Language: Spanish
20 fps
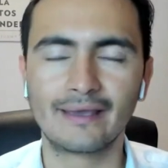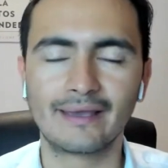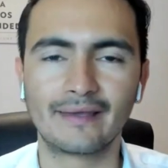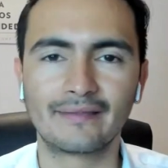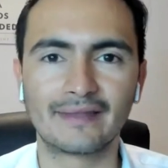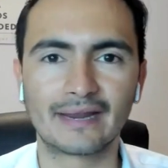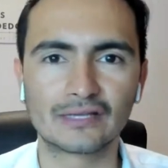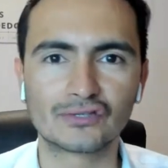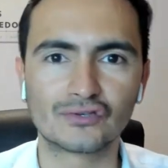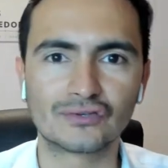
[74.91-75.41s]

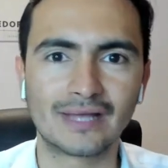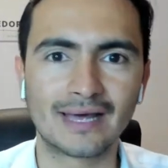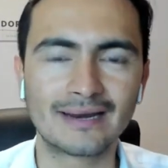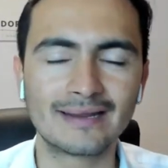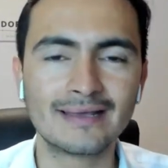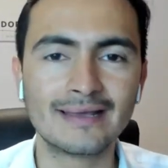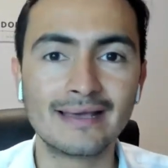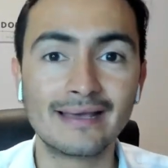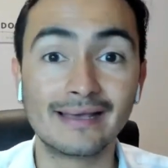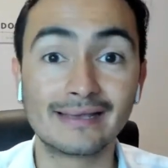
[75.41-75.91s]
eh,
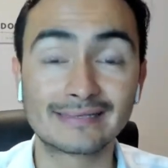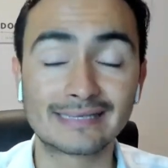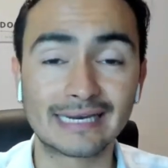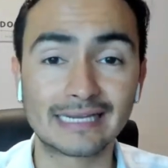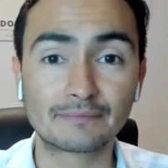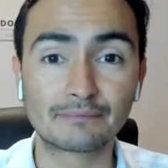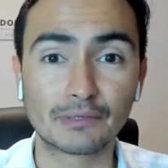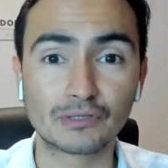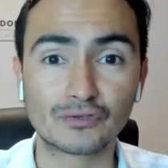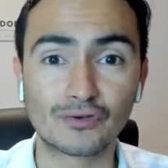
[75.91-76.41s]
generacional
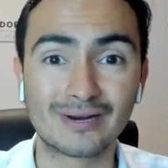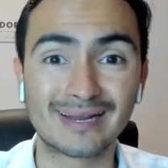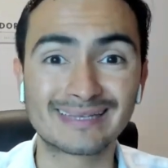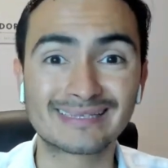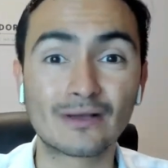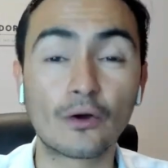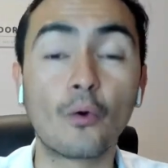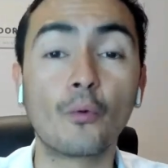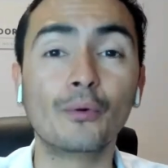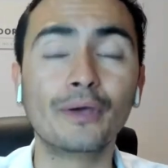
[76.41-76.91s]
es que las
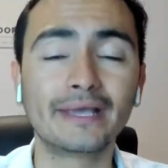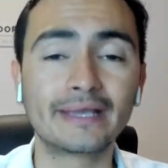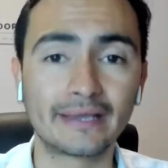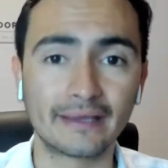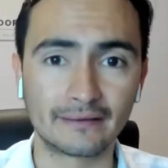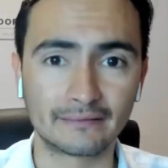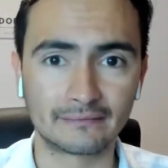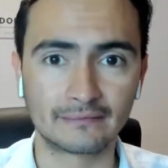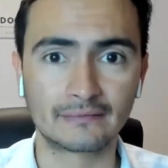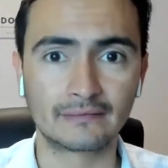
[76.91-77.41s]
personas
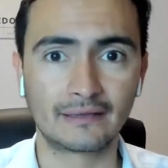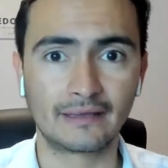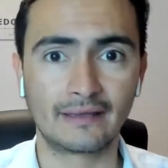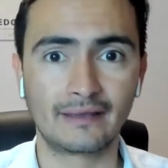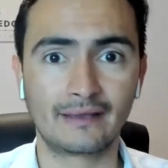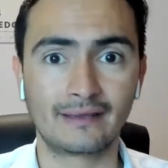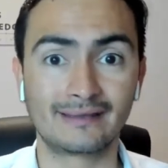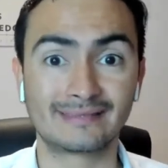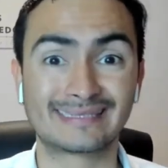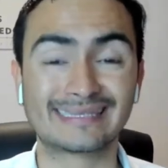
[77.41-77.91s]
ubiquen
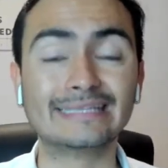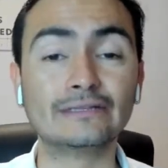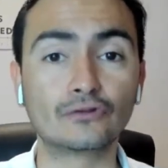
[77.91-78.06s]
eh,